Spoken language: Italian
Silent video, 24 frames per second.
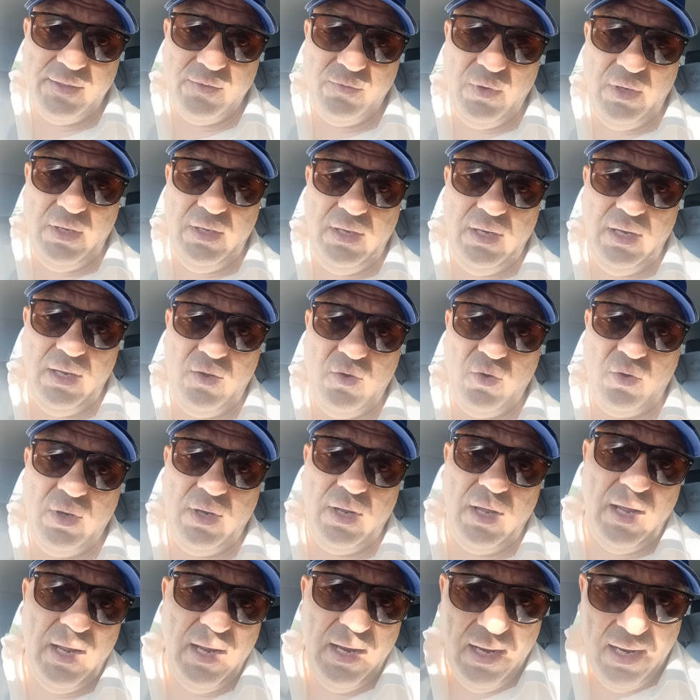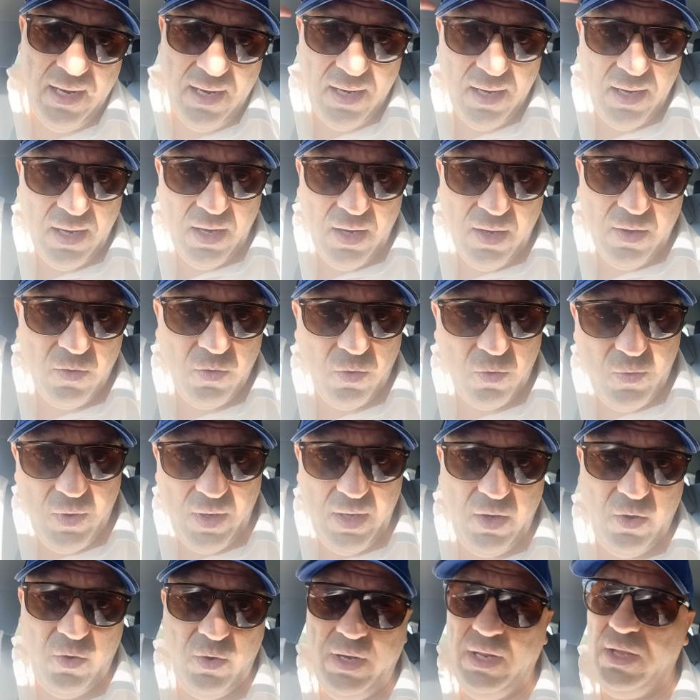quindi con, eh, con
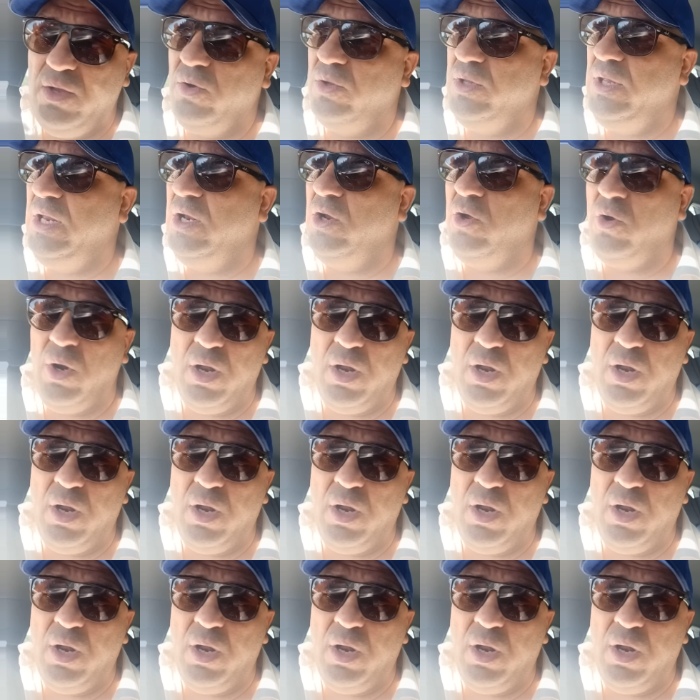quello con codino,